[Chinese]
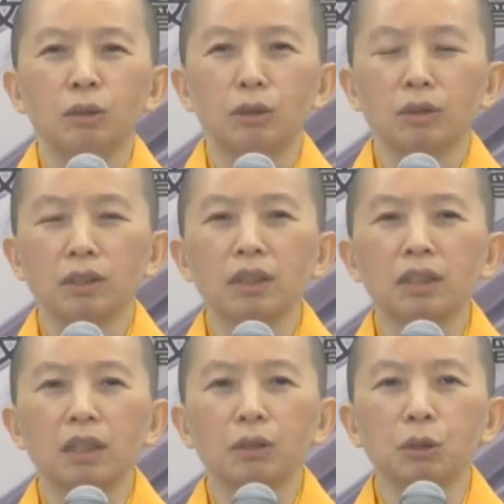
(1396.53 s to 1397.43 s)
总之
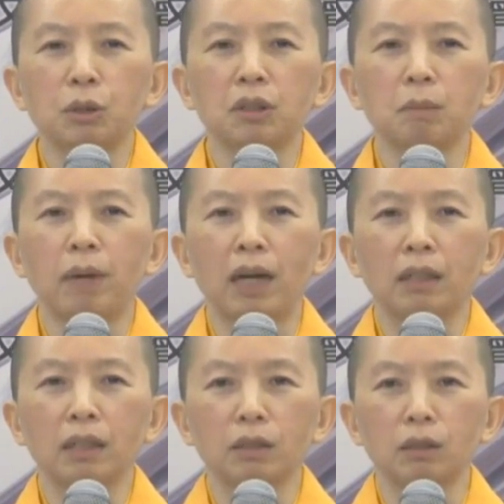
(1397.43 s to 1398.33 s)
你要学着把
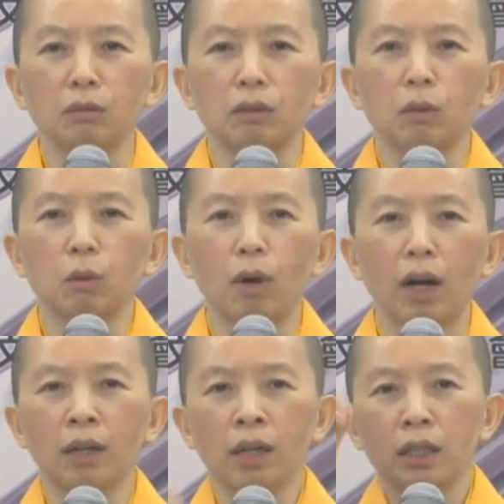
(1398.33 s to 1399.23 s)
各种的光，